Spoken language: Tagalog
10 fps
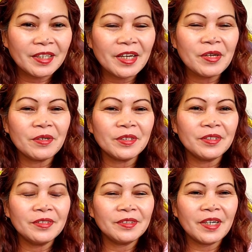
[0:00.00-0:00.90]
ngayon,
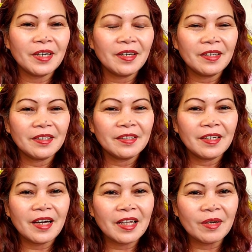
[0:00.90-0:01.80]

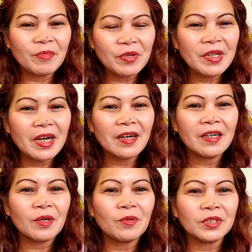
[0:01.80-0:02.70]
alam nyo na
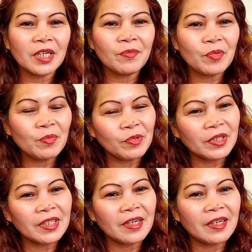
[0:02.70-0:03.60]
kung saan
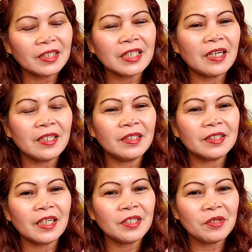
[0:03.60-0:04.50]
pupunta, saan,
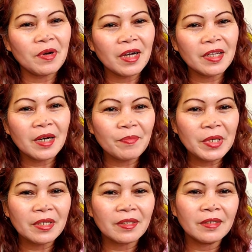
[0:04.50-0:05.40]
saan nyo
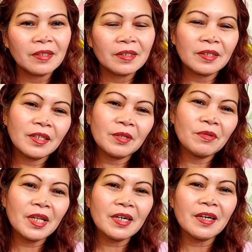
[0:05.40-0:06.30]
hanapin.
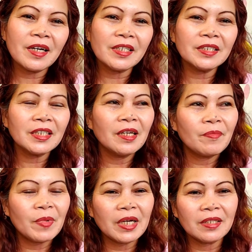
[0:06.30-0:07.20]
Ganun lang guys.
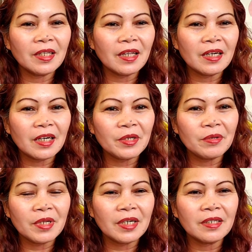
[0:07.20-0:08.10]
maganda lang kayo
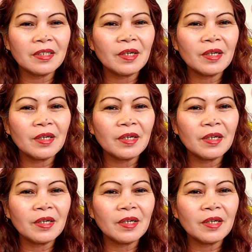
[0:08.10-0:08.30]
ng,